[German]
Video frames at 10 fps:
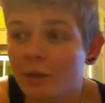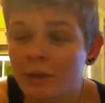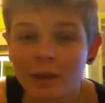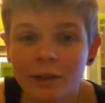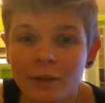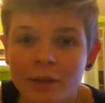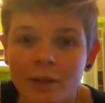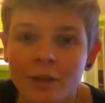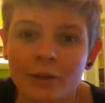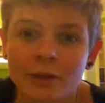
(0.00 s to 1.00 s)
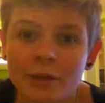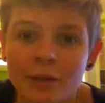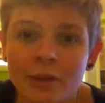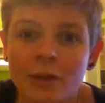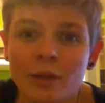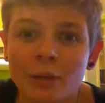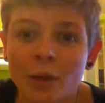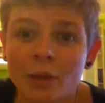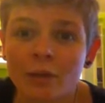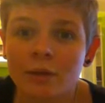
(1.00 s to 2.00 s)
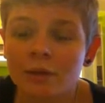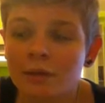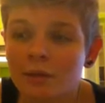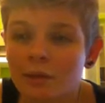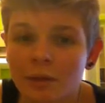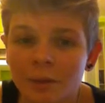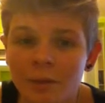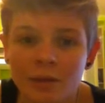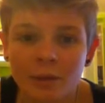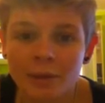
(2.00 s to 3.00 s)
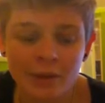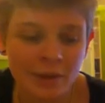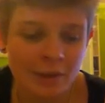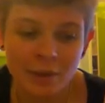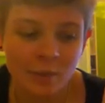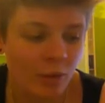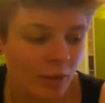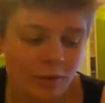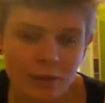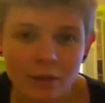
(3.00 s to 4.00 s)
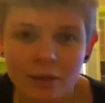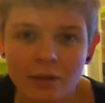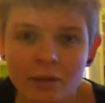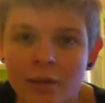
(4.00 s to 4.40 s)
wo ich dachte, okay, das könnten die eventuell gebrauchen und ob's, ob die es jetzt nicht brauchen oder,